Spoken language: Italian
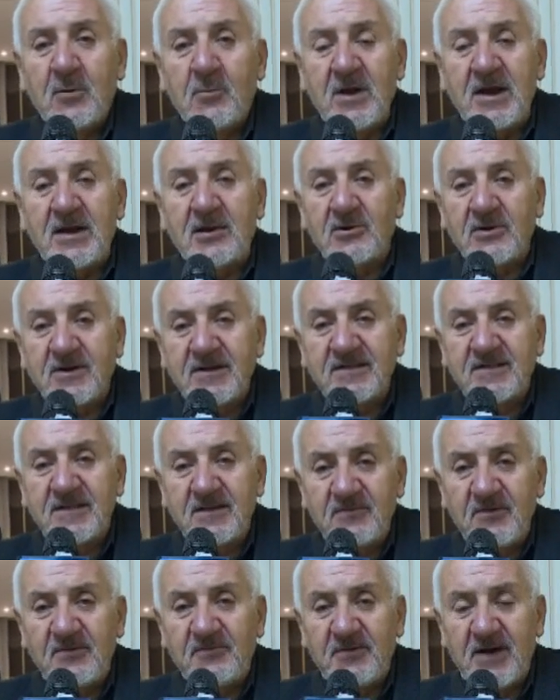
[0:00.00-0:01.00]
quello che
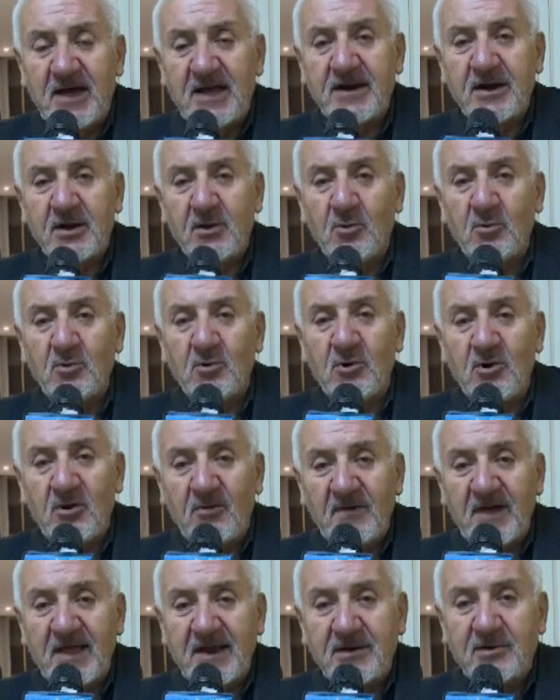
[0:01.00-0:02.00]
deve fare un
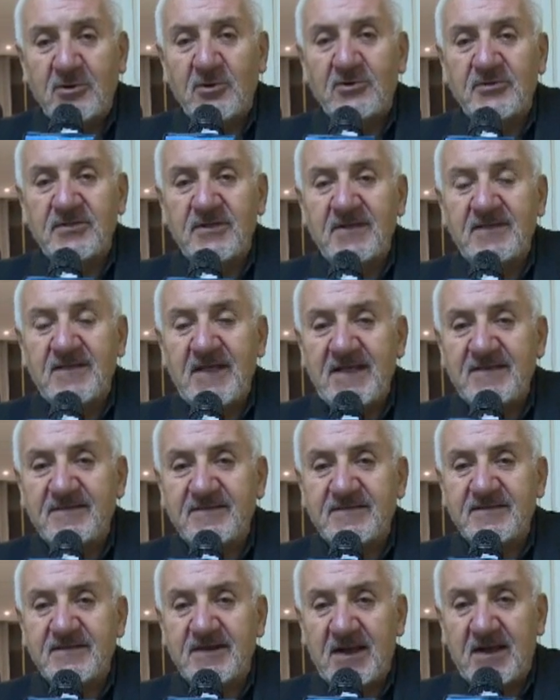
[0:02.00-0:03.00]
governo di
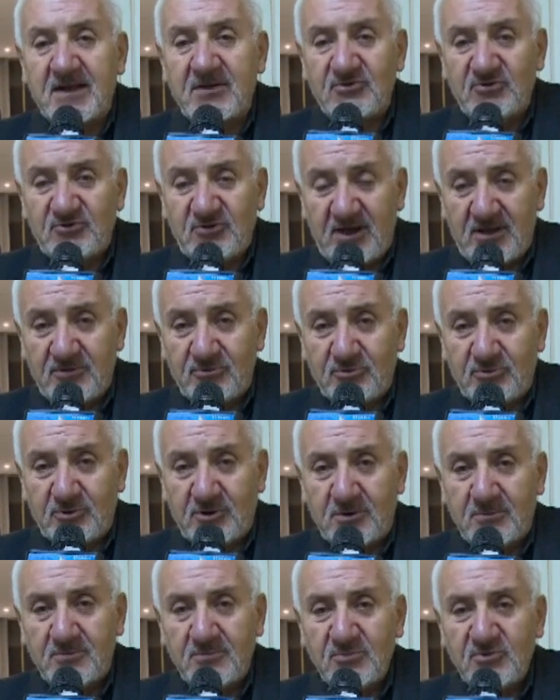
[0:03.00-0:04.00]

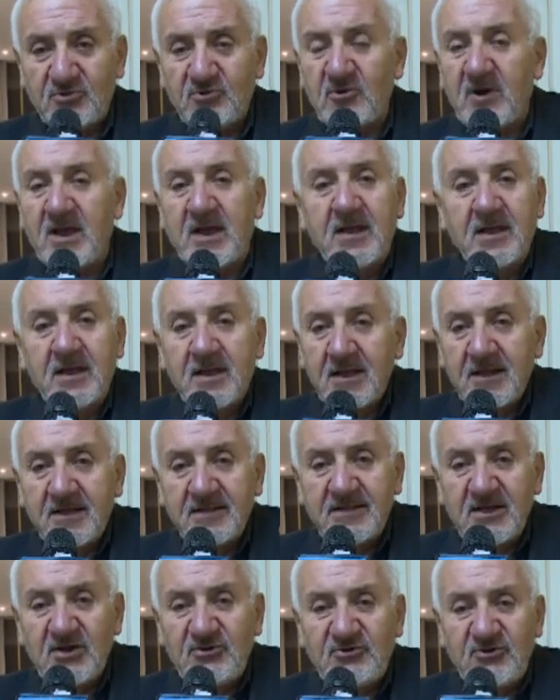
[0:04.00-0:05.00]
destra-centro, cioè
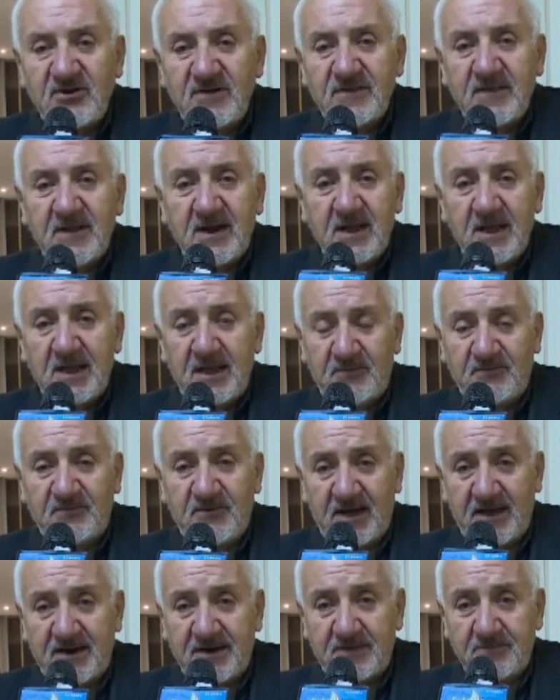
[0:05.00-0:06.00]
decidere e
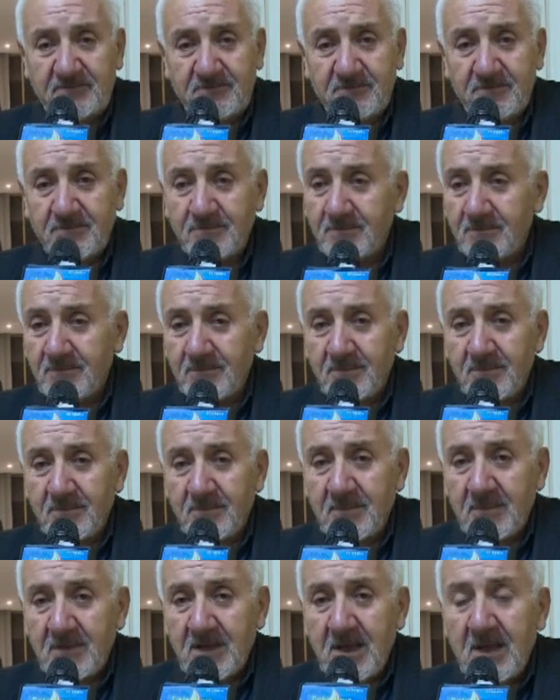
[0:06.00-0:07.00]
fare.
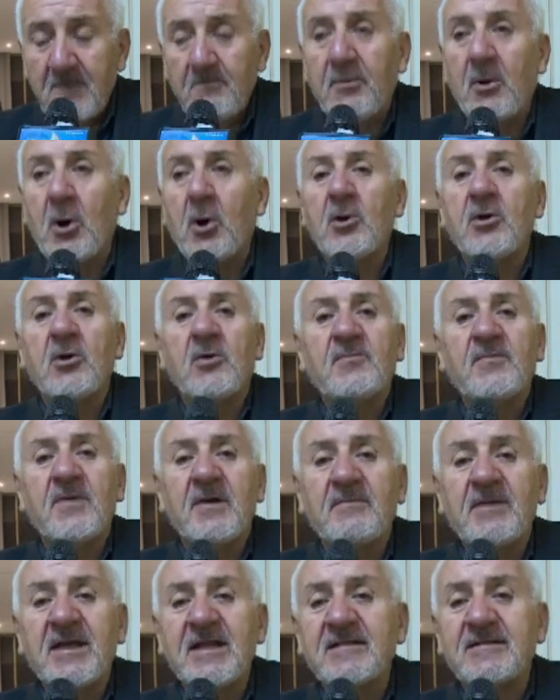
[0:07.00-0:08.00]
Poi
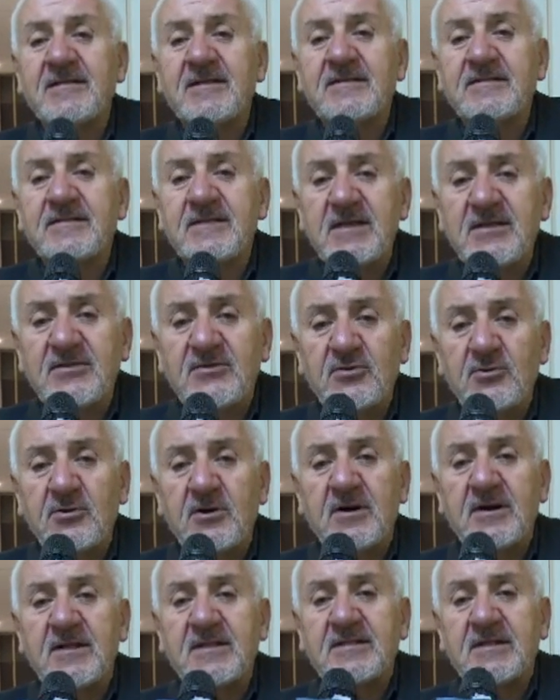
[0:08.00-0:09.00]
ovviamente Tizio
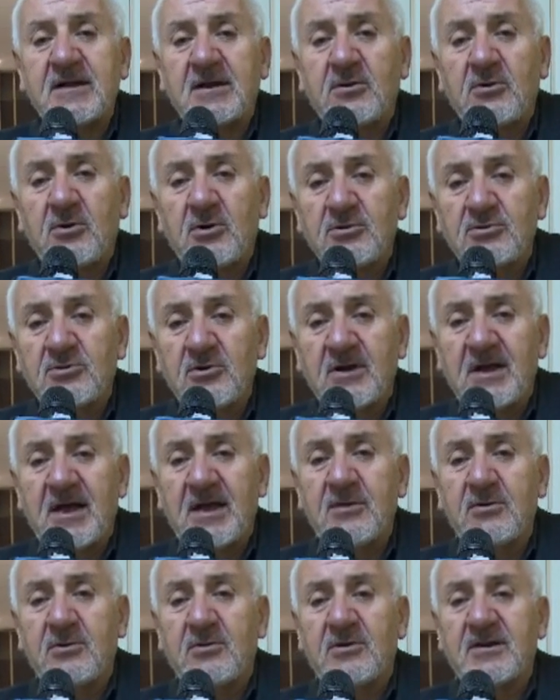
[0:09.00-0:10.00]
non è d'accordo,
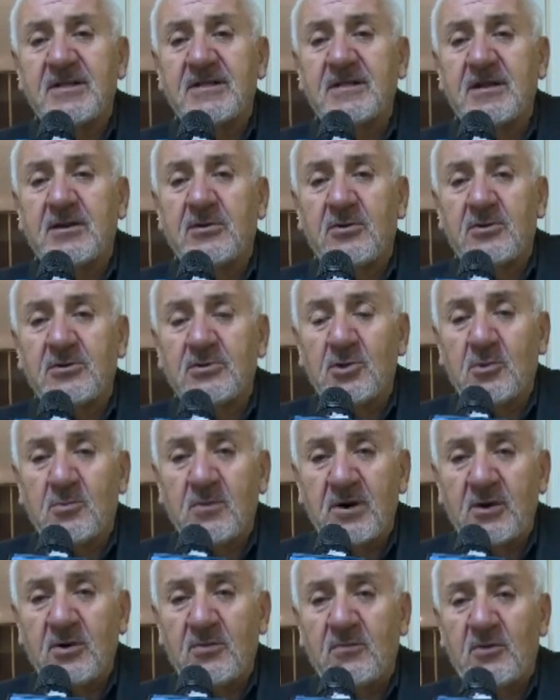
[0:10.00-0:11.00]
Caio non è d'accordo,
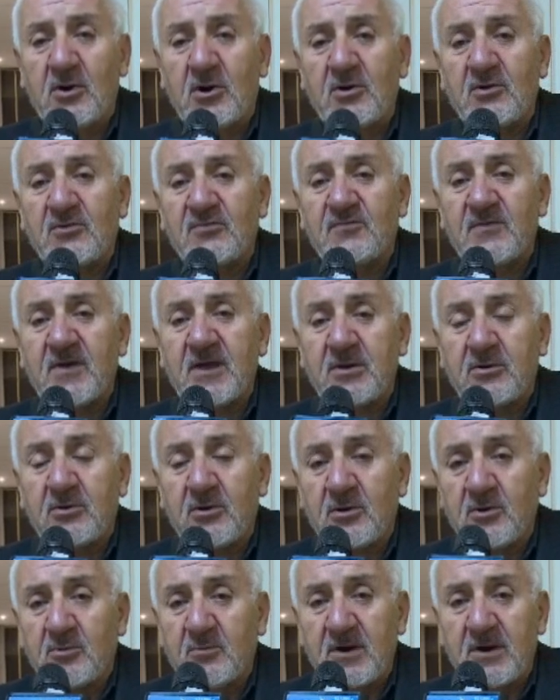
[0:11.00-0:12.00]
quello vuole lo
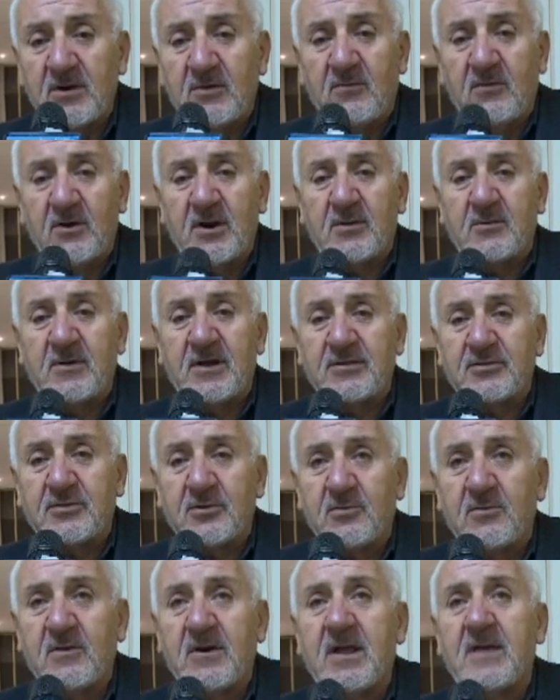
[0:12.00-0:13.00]
svincolo, quello vuole
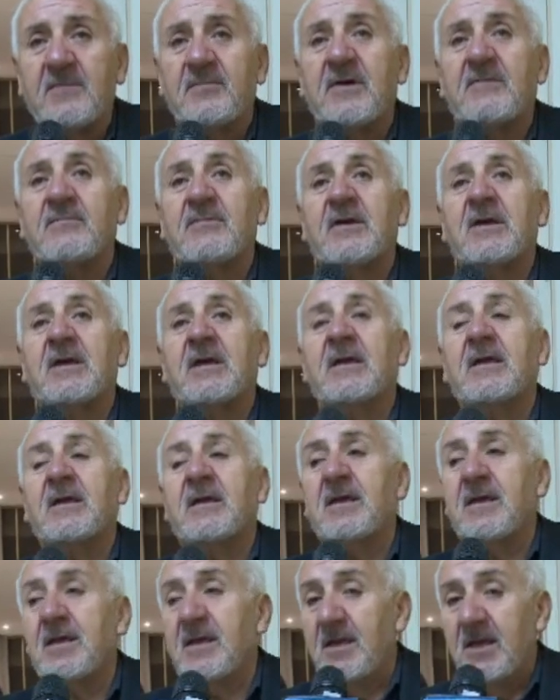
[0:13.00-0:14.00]
questo, quello vabbè,
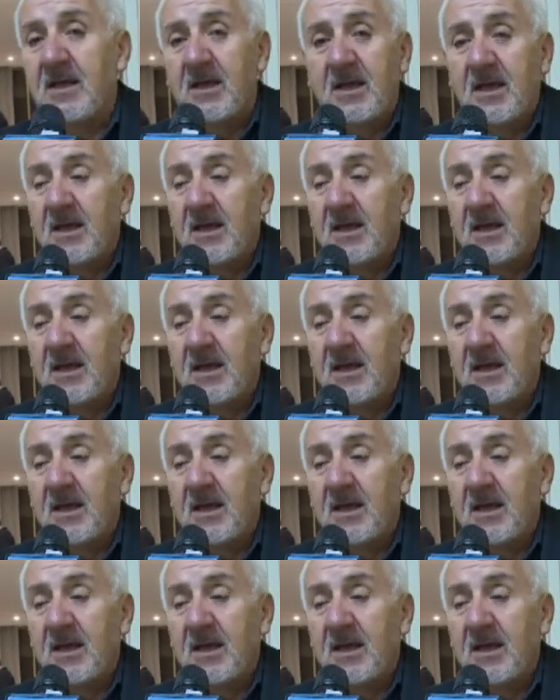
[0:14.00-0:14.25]
eh,